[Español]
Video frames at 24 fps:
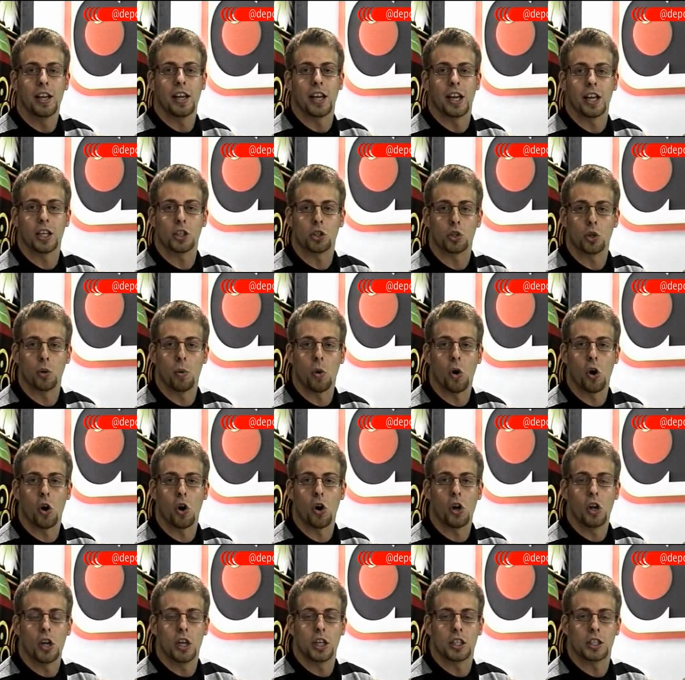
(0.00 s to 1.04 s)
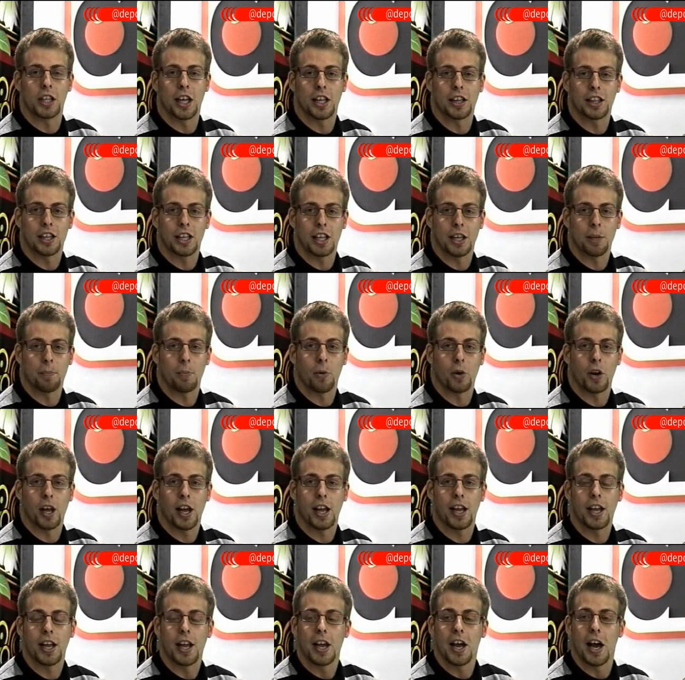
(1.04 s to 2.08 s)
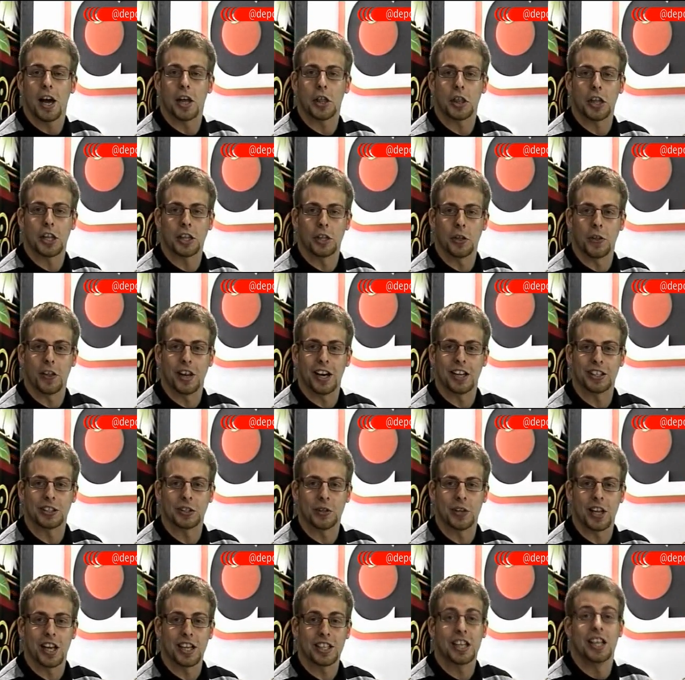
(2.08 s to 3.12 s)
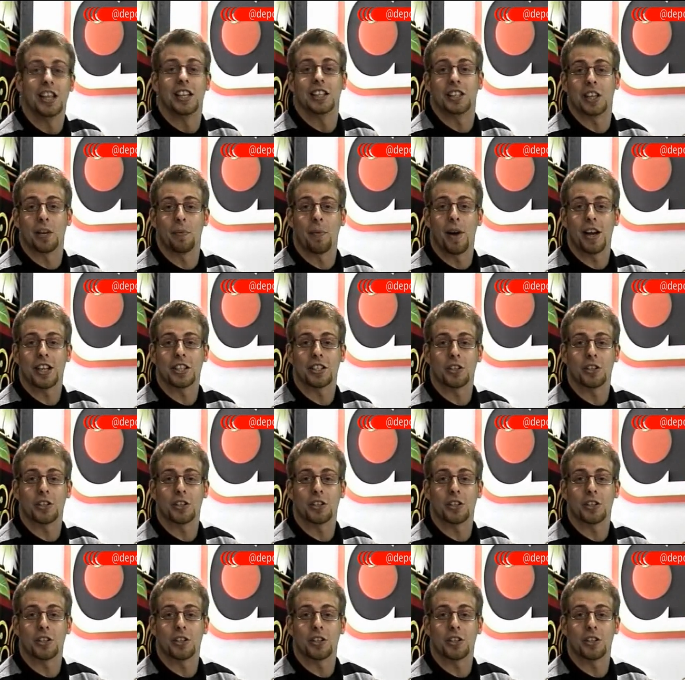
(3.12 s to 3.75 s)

estuvo Santi por ahí haciendo de las suyas. Sin más,